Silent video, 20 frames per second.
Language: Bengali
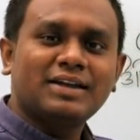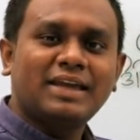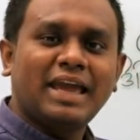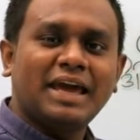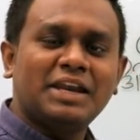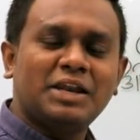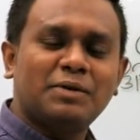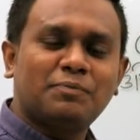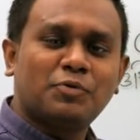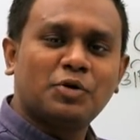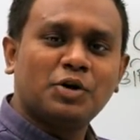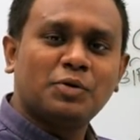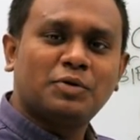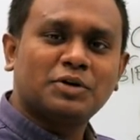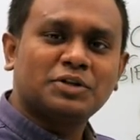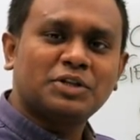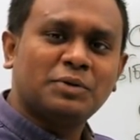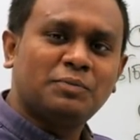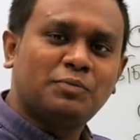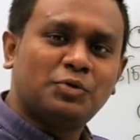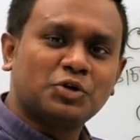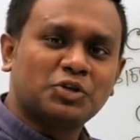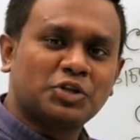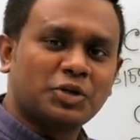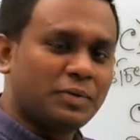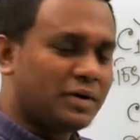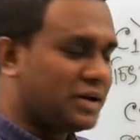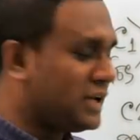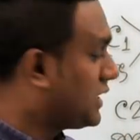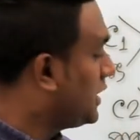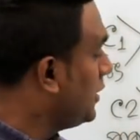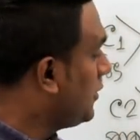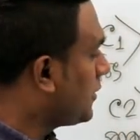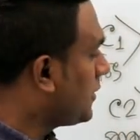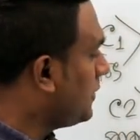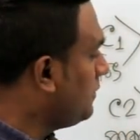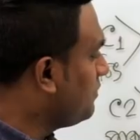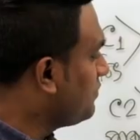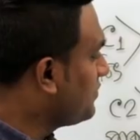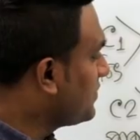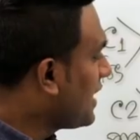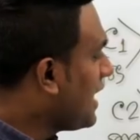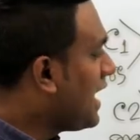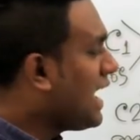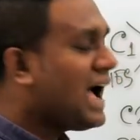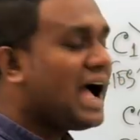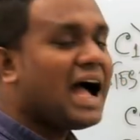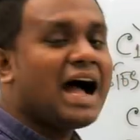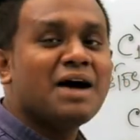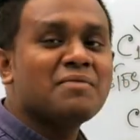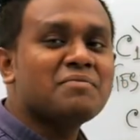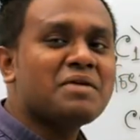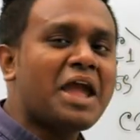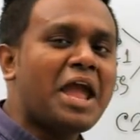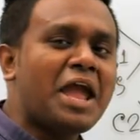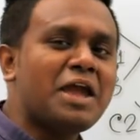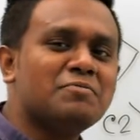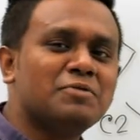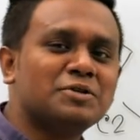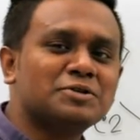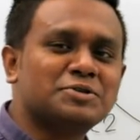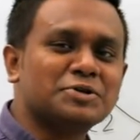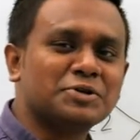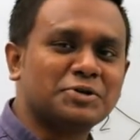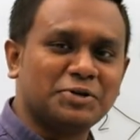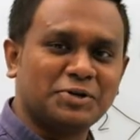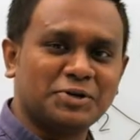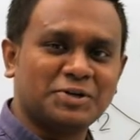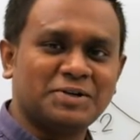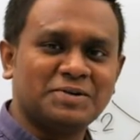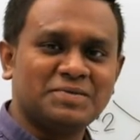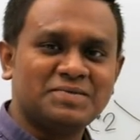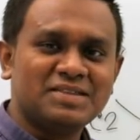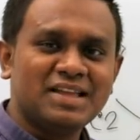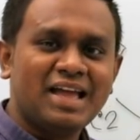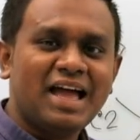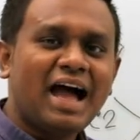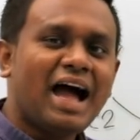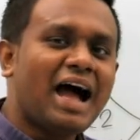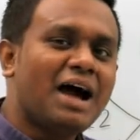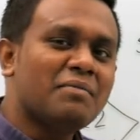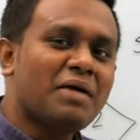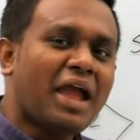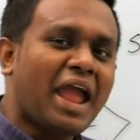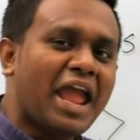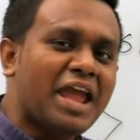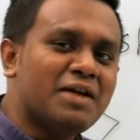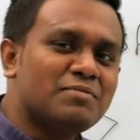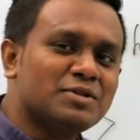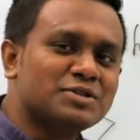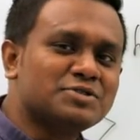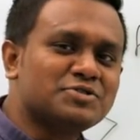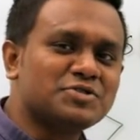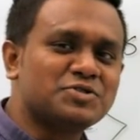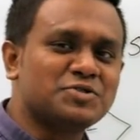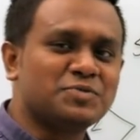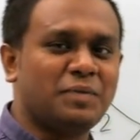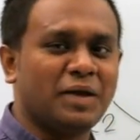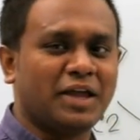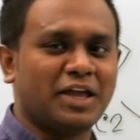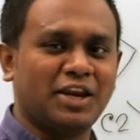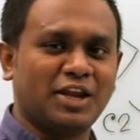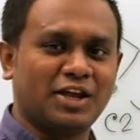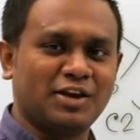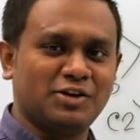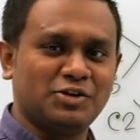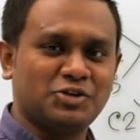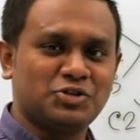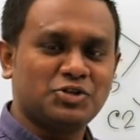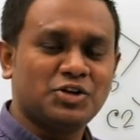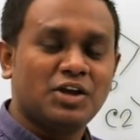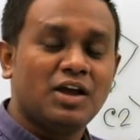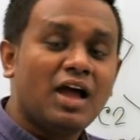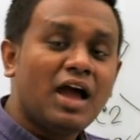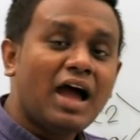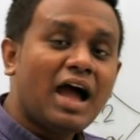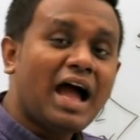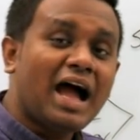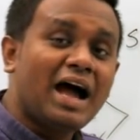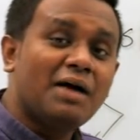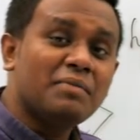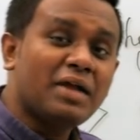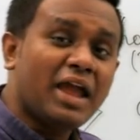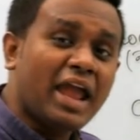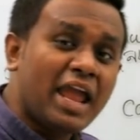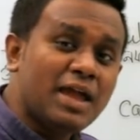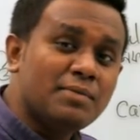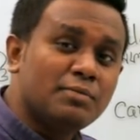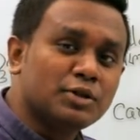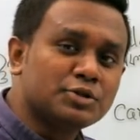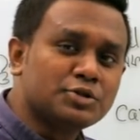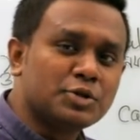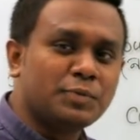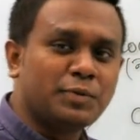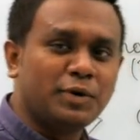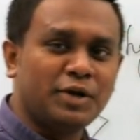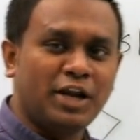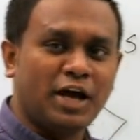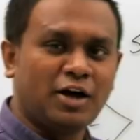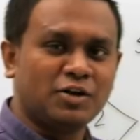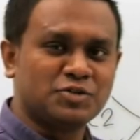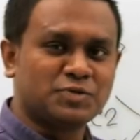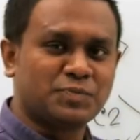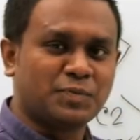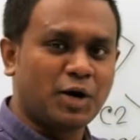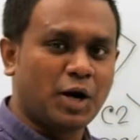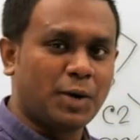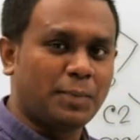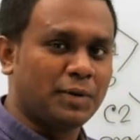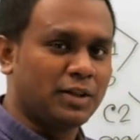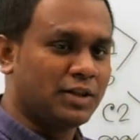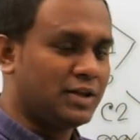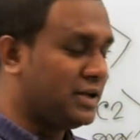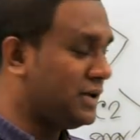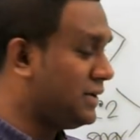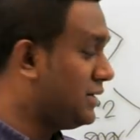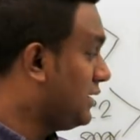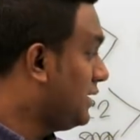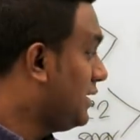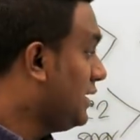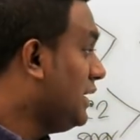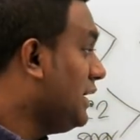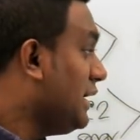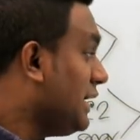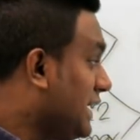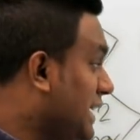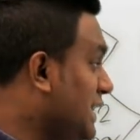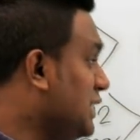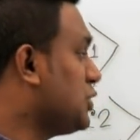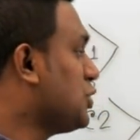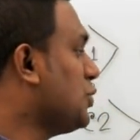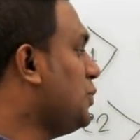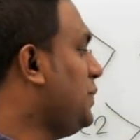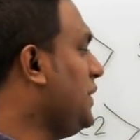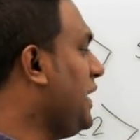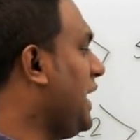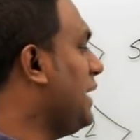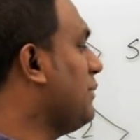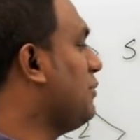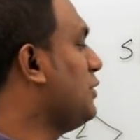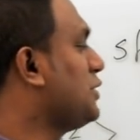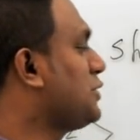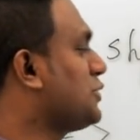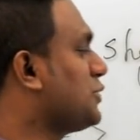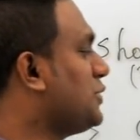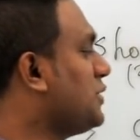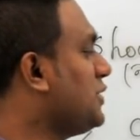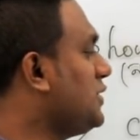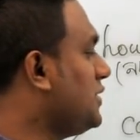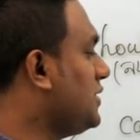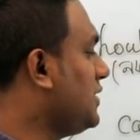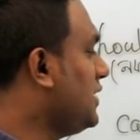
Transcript: ক্যানের পরিবর্তে বসতে পারে কীরকম আম এবল টু কুক আম এবল টু স্পিক ইন ইংলিশ আম এবল টু প্রনাউন্স প্রপারলি কিন্তু বি এবল টুর